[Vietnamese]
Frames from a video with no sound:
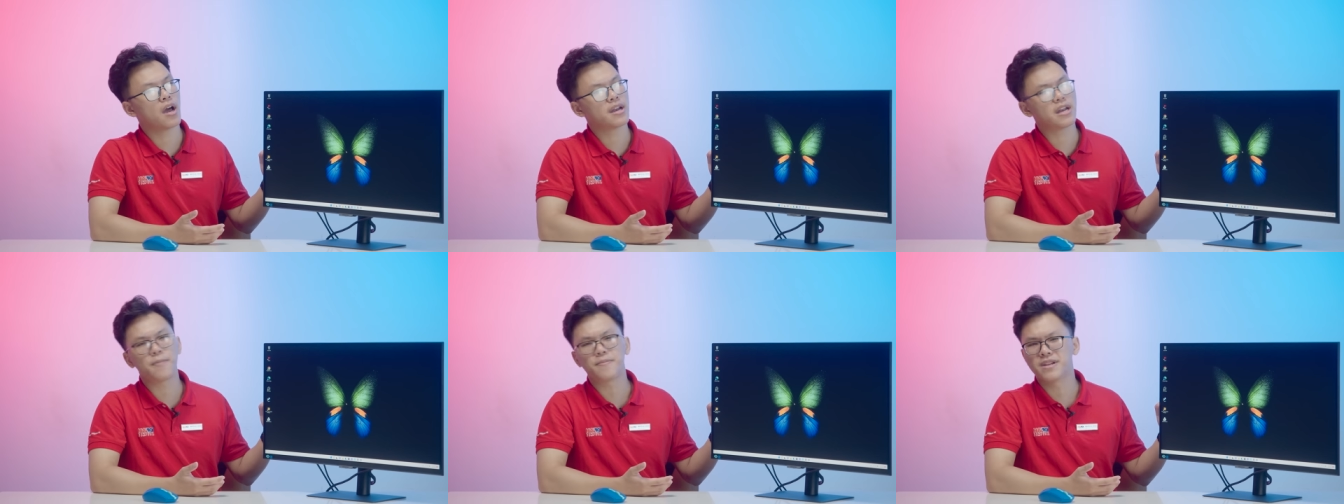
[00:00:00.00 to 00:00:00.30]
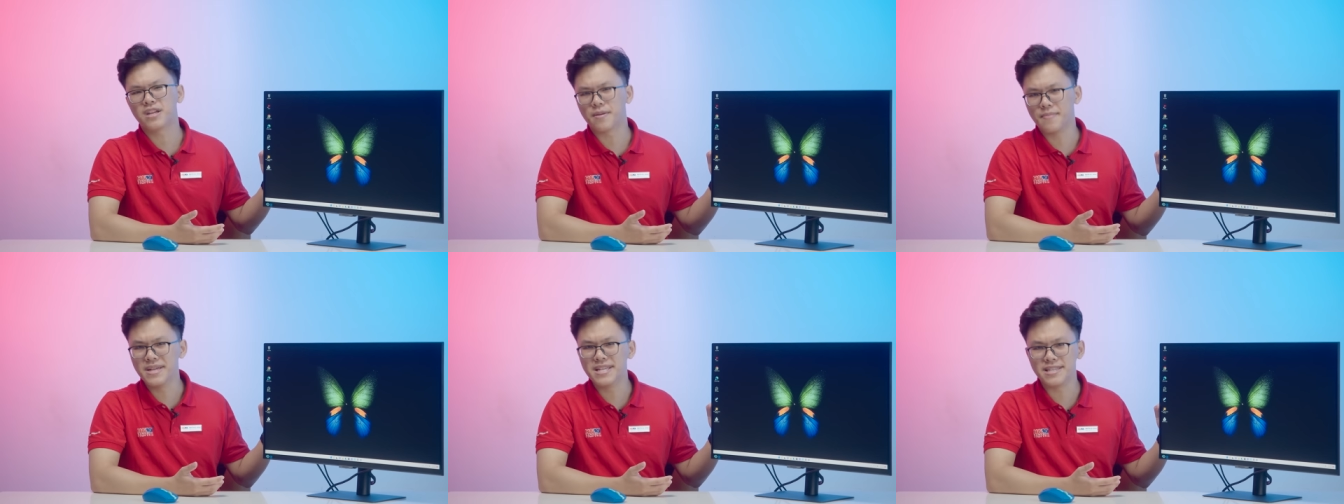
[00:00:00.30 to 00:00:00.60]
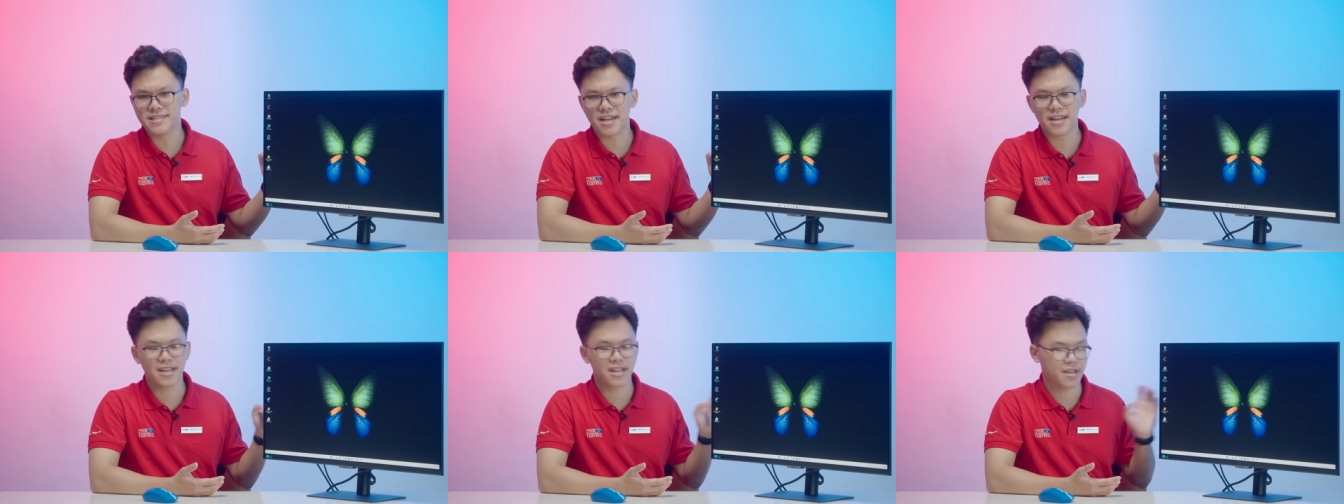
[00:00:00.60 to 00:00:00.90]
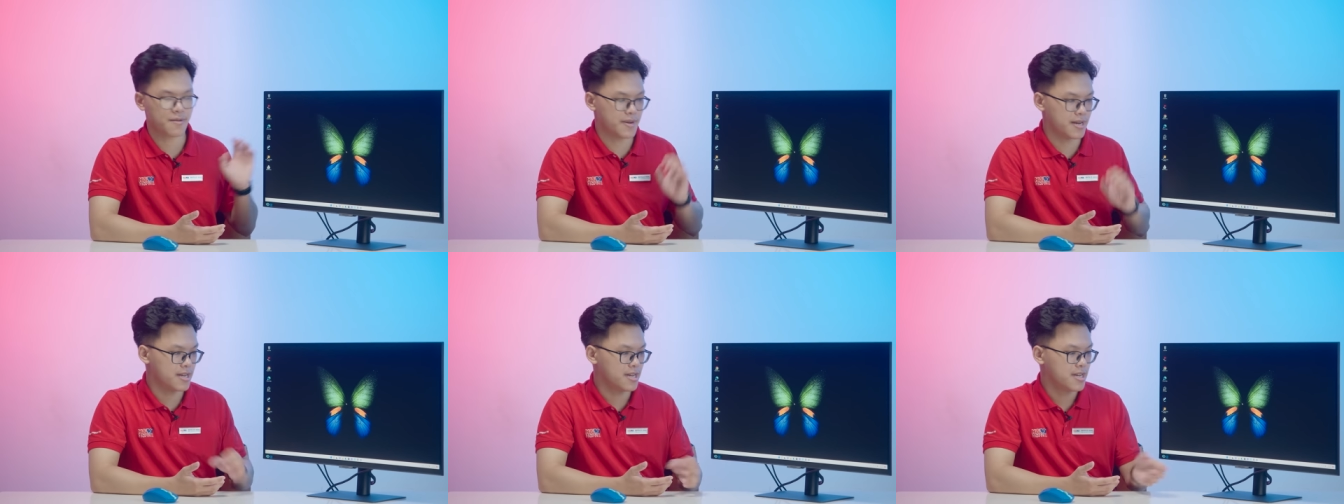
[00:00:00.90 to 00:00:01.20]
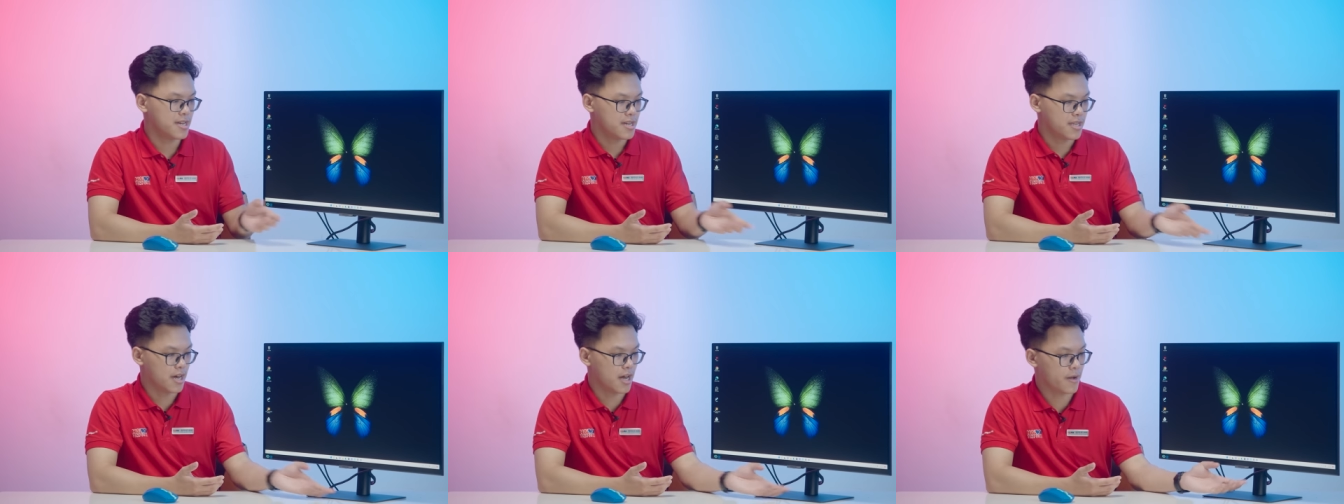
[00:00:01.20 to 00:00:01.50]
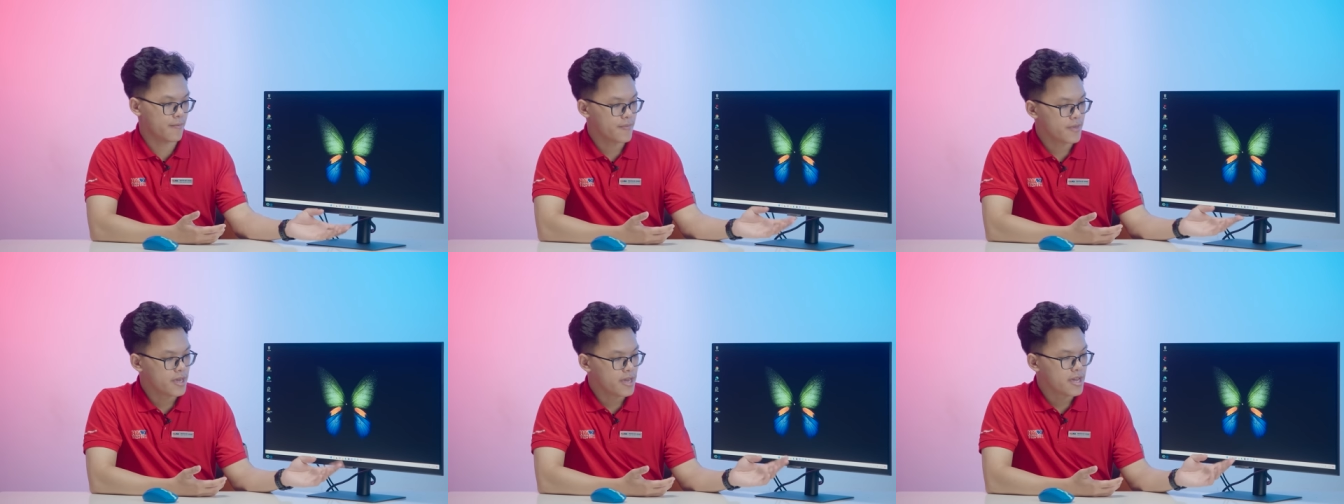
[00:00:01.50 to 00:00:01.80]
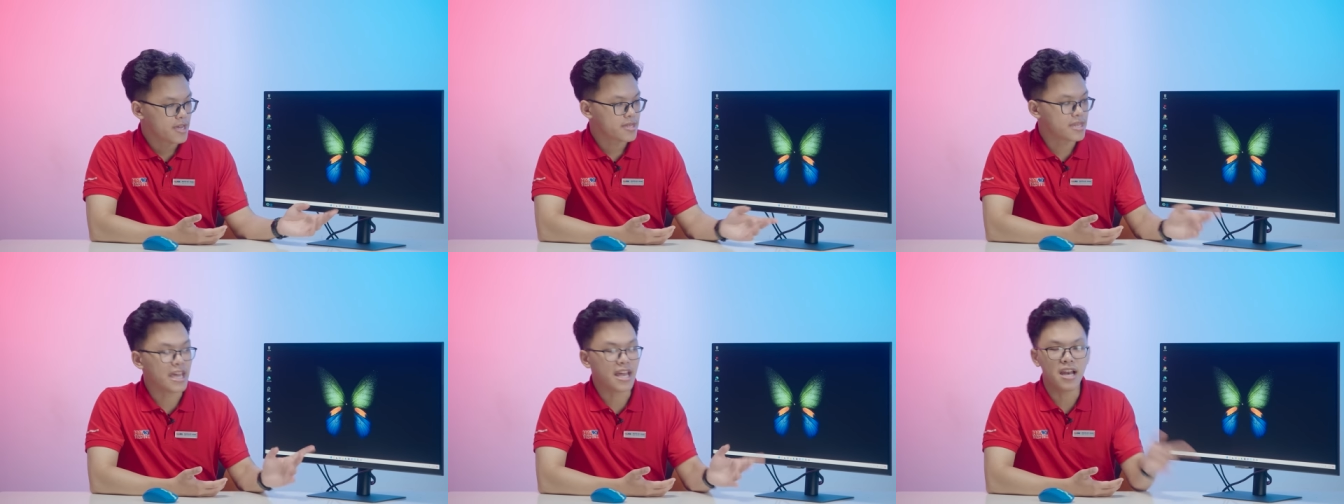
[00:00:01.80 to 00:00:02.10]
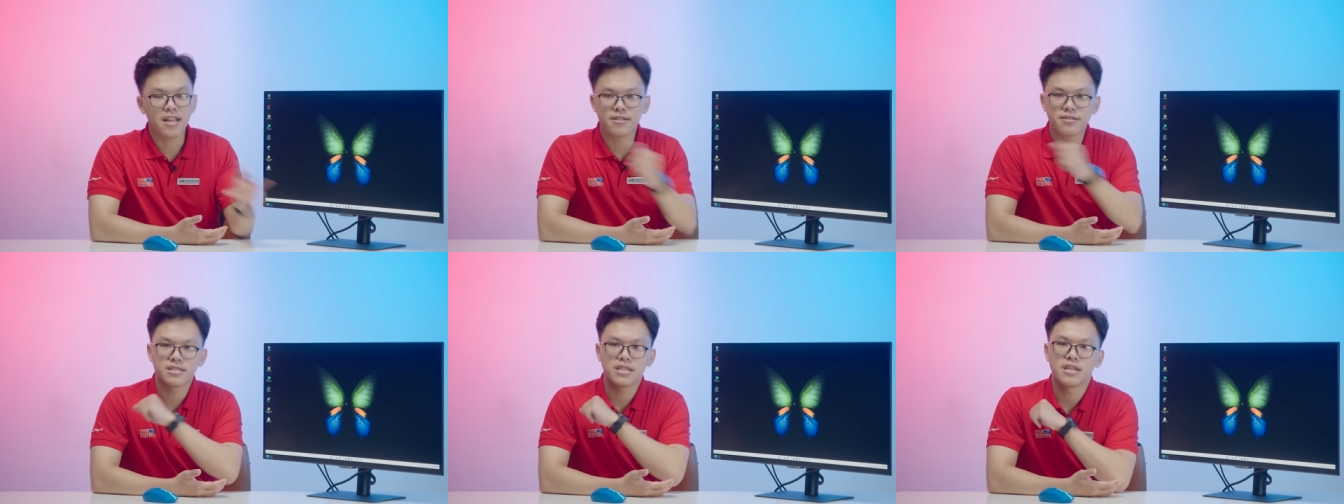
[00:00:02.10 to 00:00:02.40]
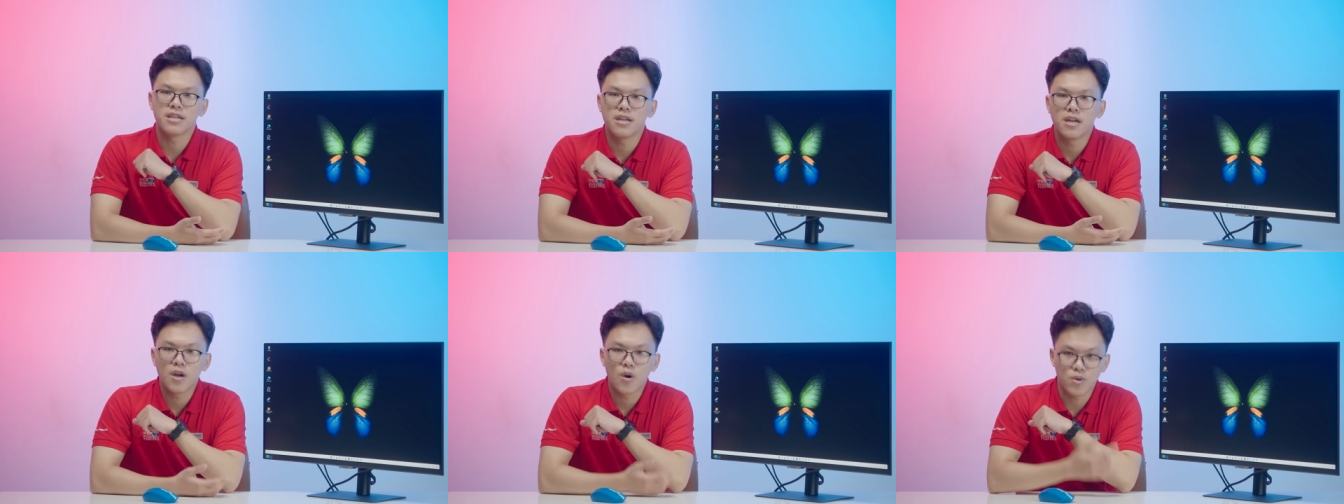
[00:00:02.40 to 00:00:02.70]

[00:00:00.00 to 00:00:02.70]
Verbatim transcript: năm gigabit trên giây các bạn. Đó, đấy là những gì